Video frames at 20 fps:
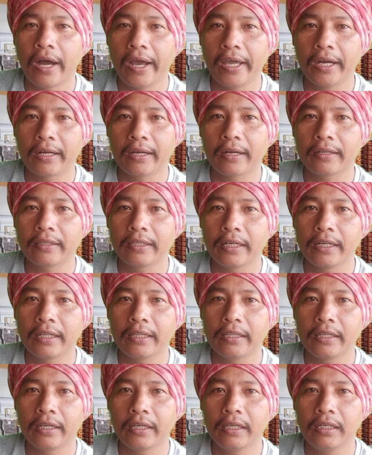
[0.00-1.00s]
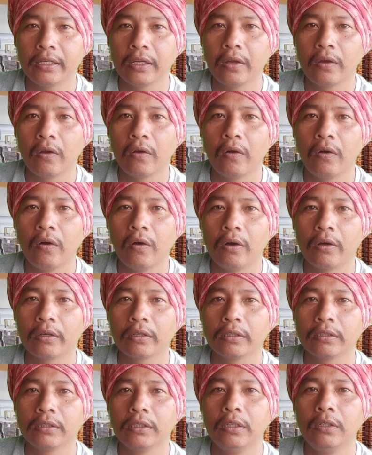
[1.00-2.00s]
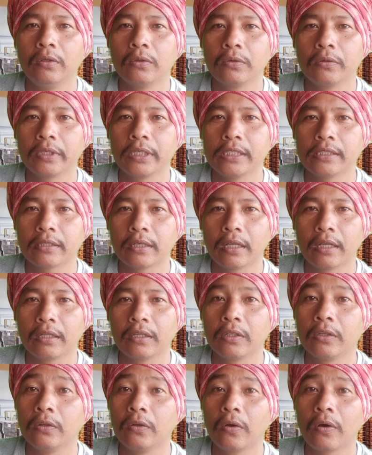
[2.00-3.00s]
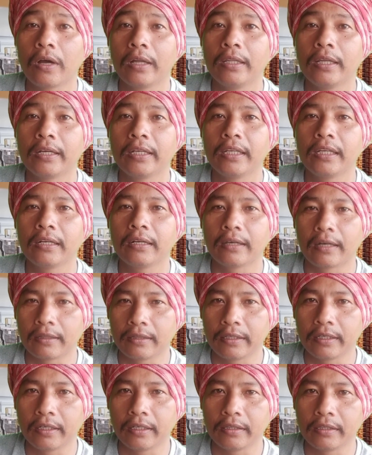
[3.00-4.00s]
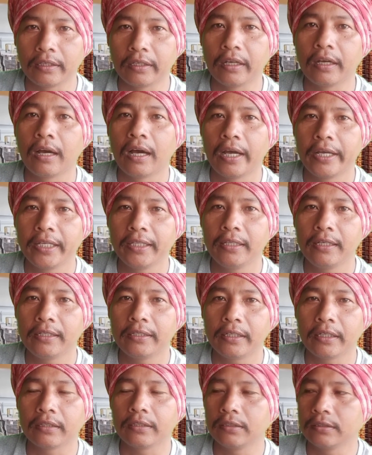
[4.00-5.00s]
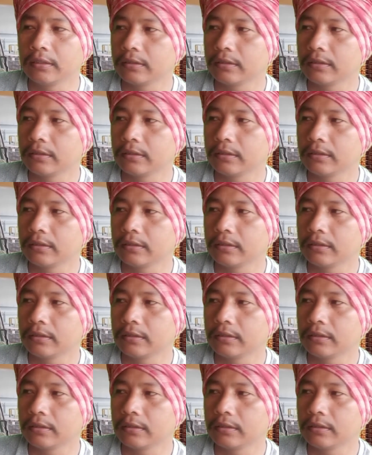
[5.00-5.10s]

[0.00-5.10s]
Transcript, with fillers: फायर करते रहते हैं और लोगों के साथ धोखाधड़ी करते रहते हैं आइए दलते एक